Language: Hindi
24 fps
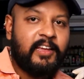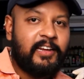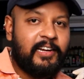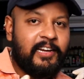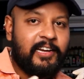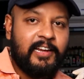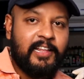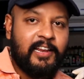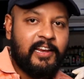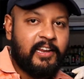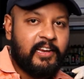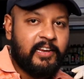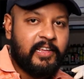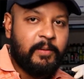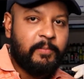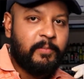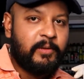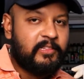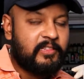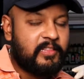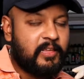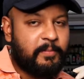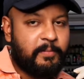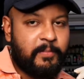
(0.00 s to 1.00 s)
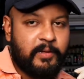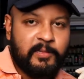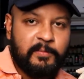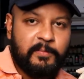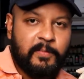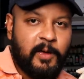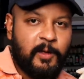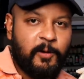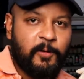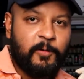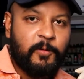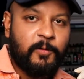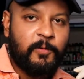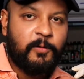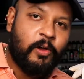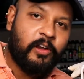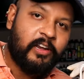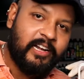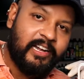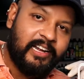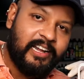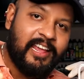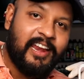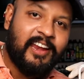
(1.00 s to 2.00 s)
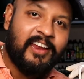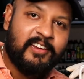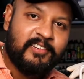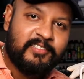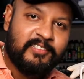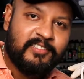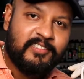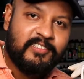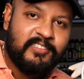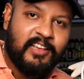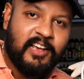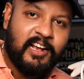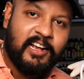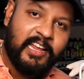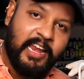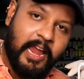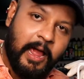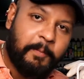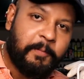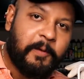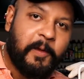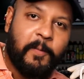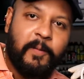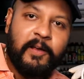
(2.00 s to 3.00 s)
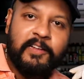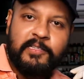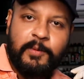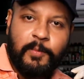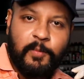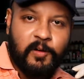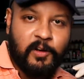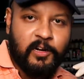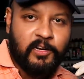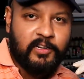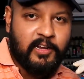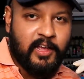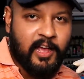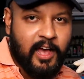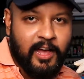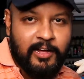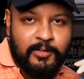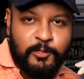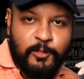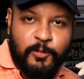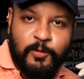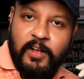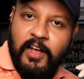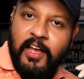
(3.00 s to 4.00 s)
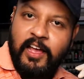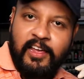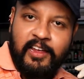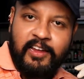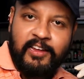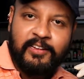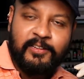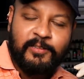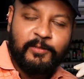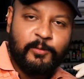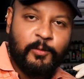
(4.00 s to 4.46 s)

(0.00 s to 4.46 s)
रिटेलर के मत्थे मत मारो और रिटेलर्स अगर आपके पास ये प्रोडक्ट आ चुका है